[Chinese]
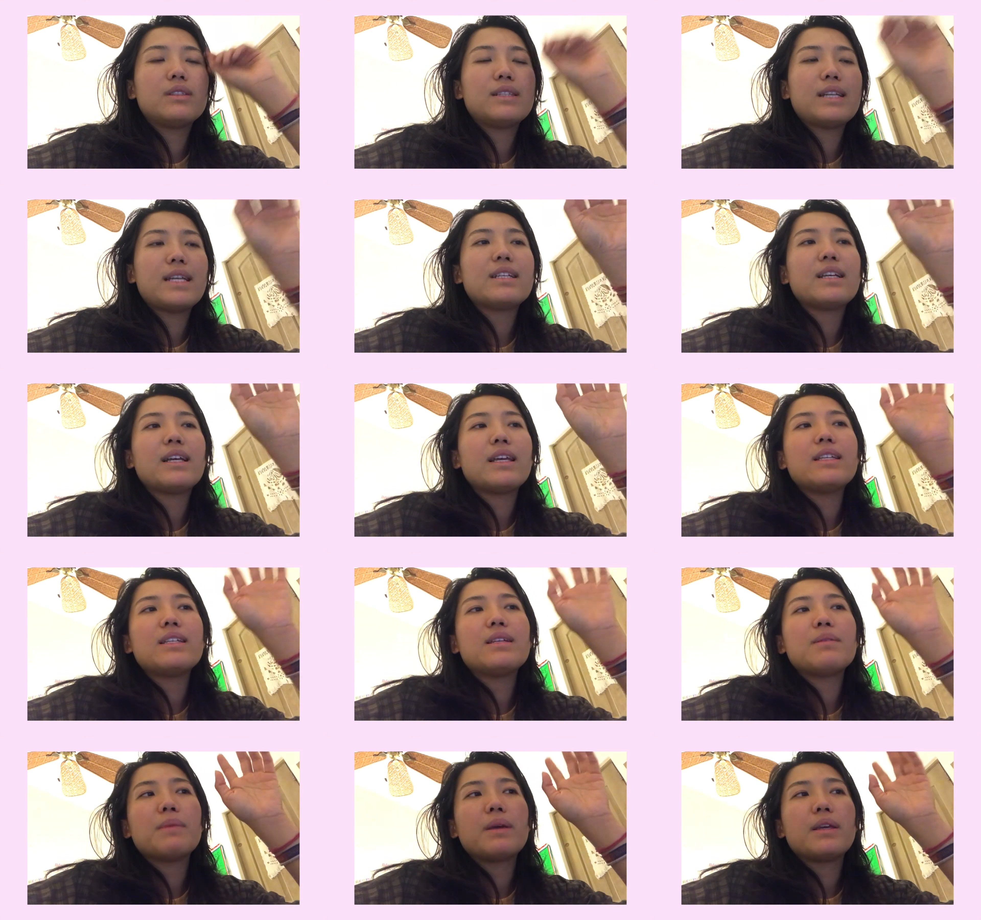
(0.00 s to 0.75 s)
在这个疫
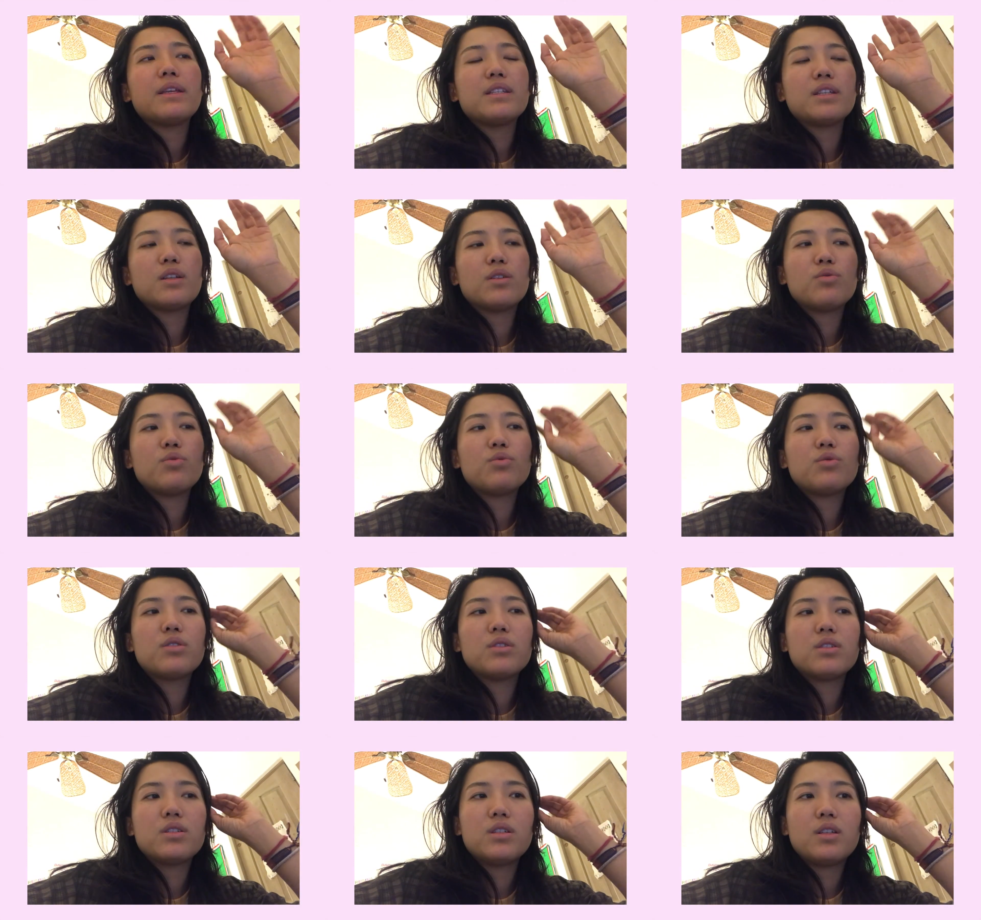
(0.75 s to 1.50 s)
情没结束
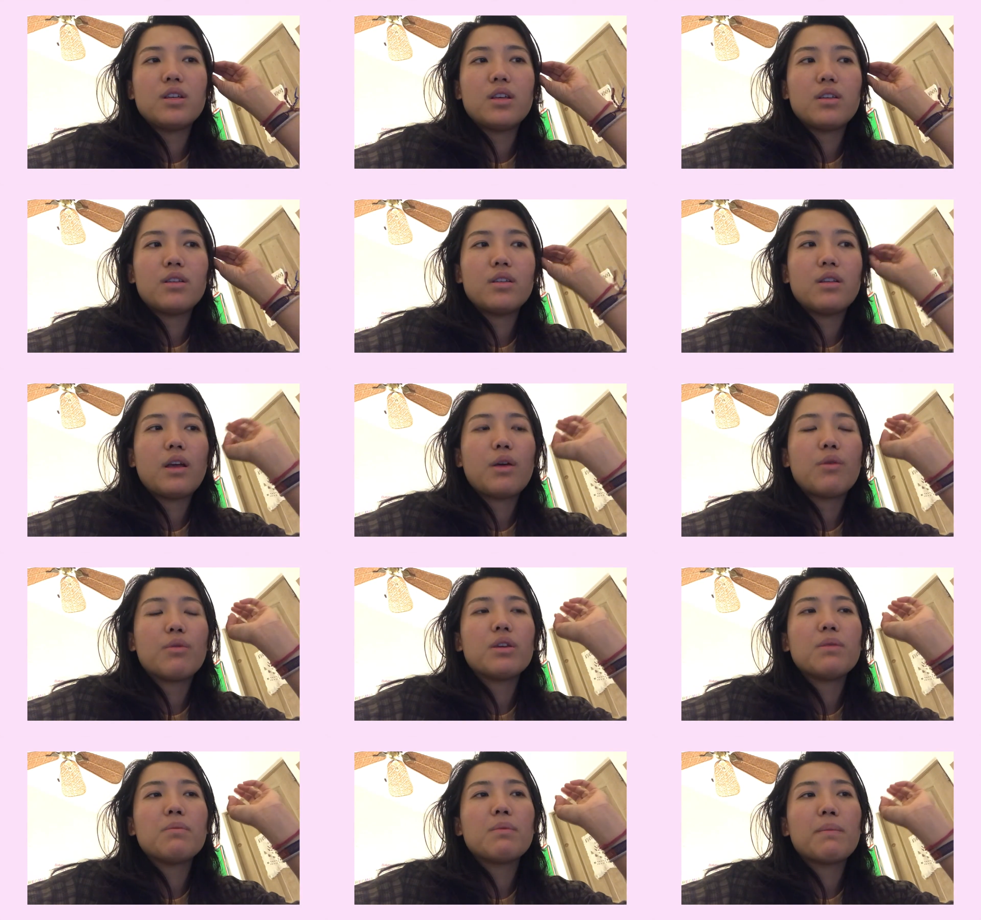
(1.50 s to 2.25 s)
之前，还
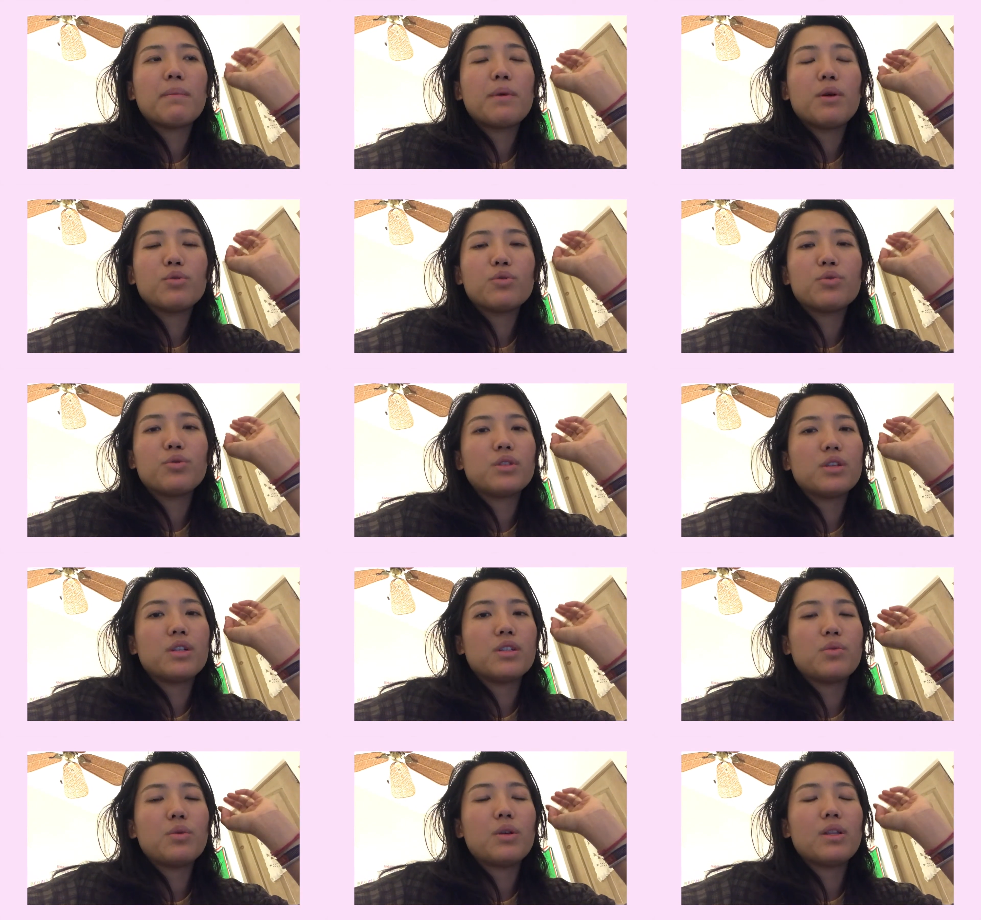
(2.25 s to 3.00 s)
有疫苗没有出
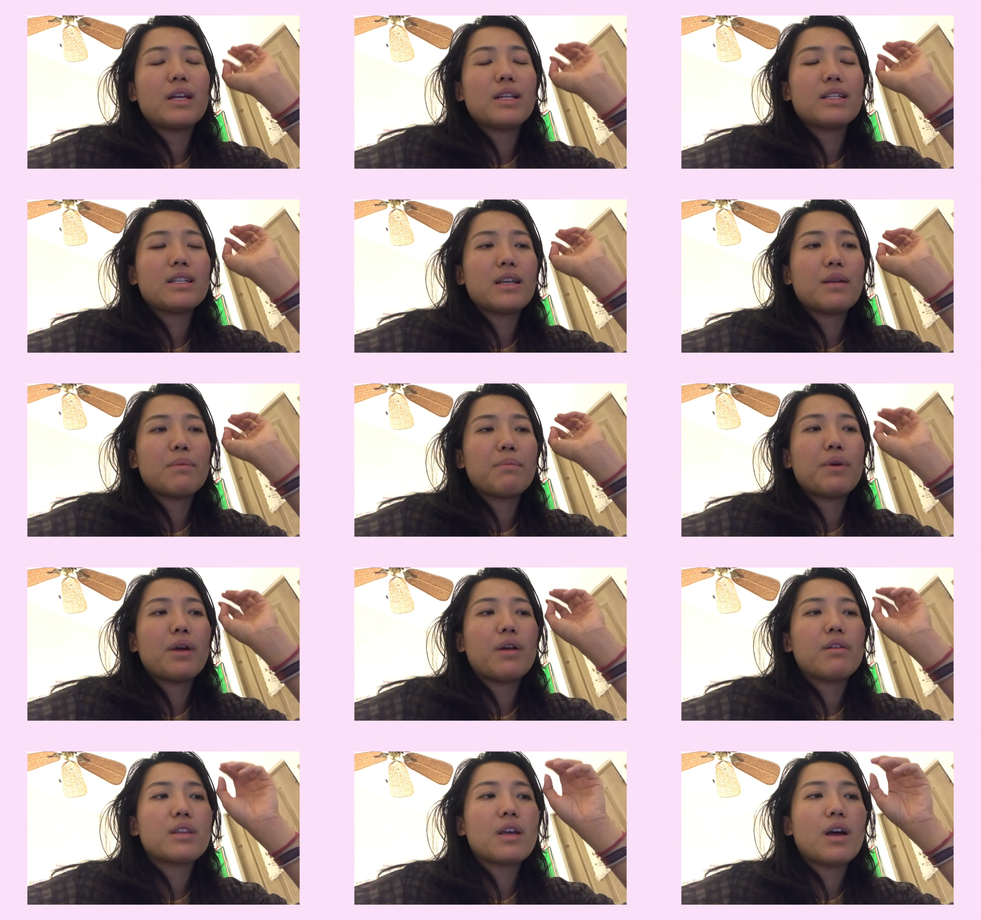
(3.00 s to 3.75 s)
现，希望大家也
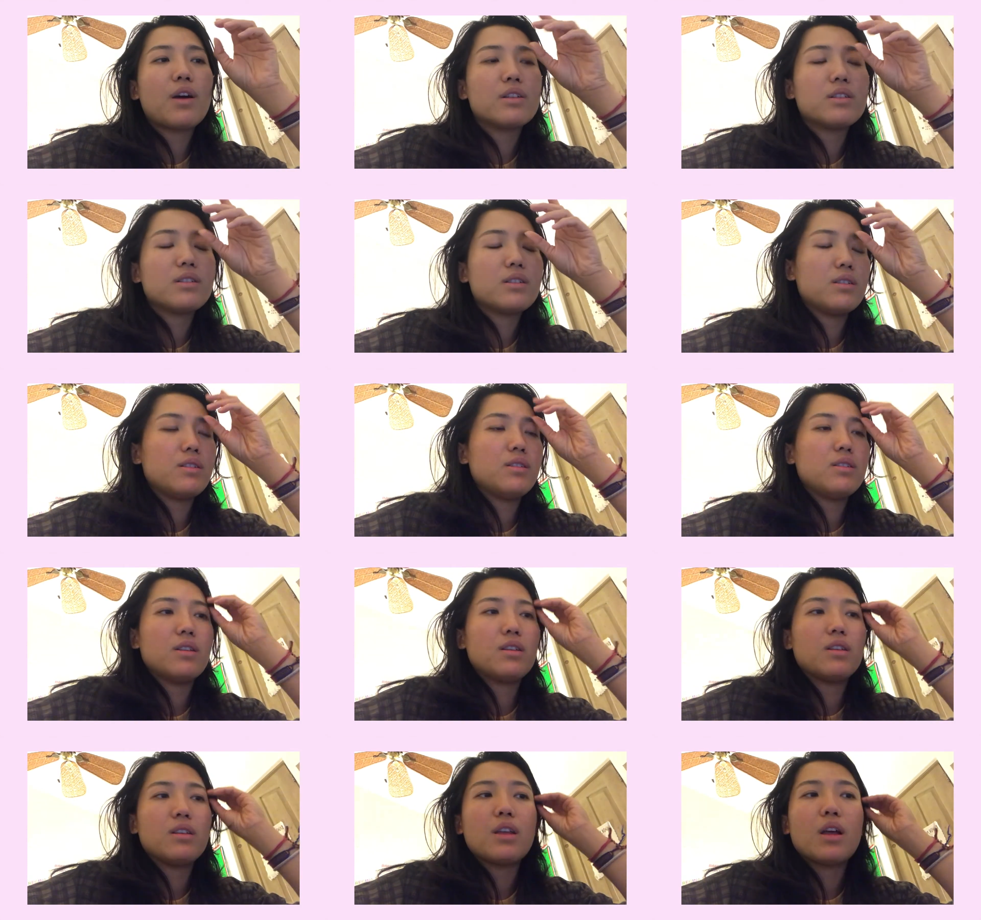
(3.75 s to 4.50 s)
不要掉以轻
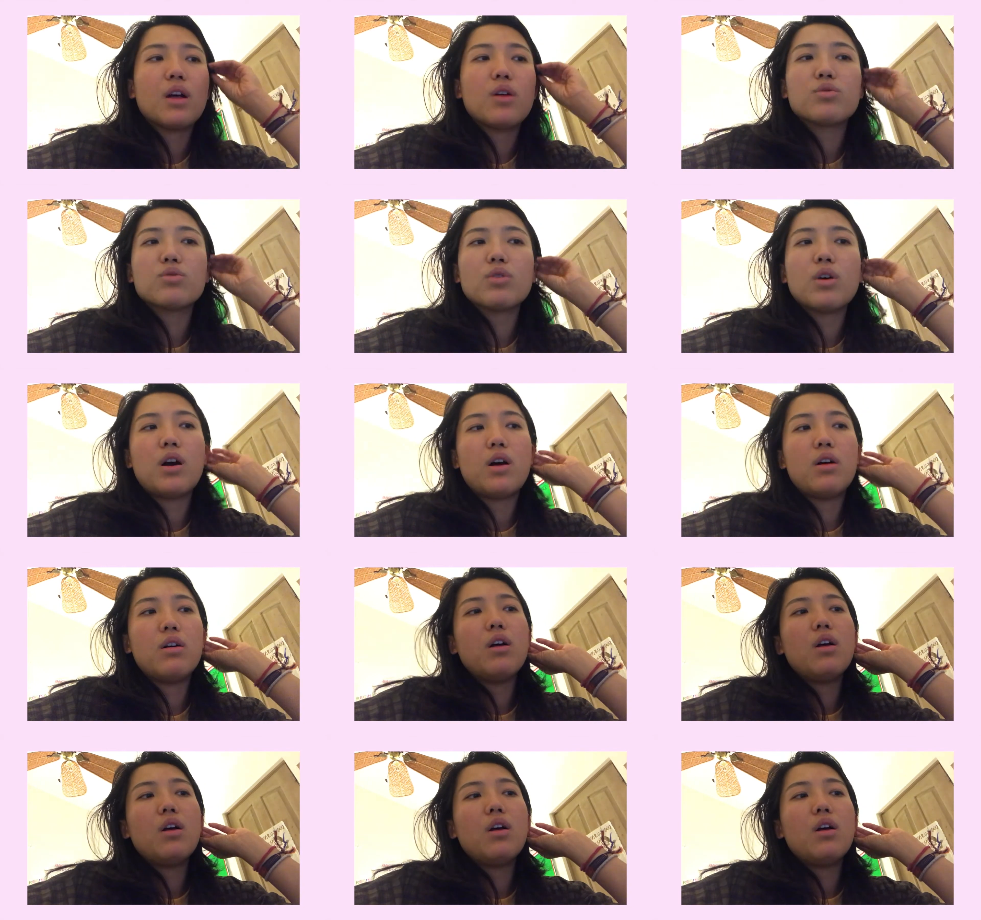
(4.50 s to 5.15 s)
心，一定要做好